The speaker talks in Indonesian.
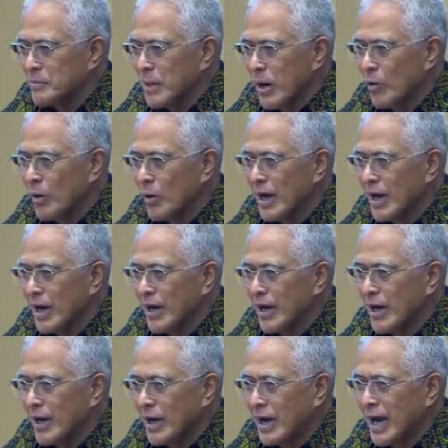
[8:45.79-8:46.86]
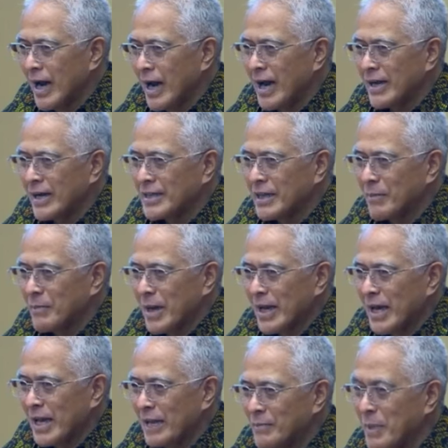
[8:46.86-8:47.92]
bahwa anggarannya
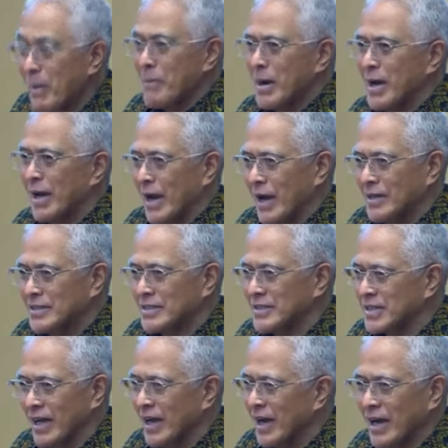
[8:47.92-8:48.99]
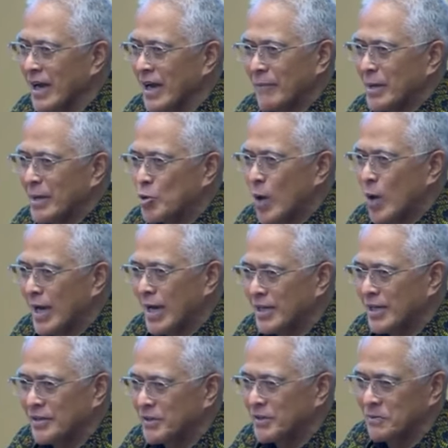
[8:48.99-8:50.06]
malah lebih membengkak. Saya nggak nggak masuk
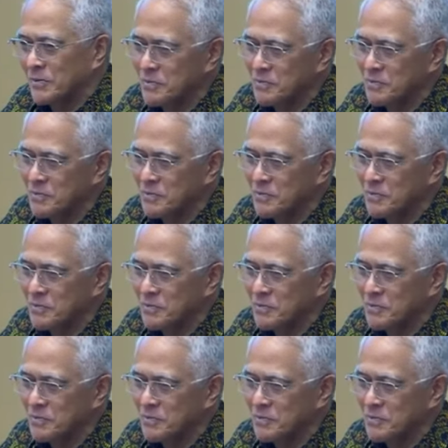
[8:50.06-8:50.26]
akal itu.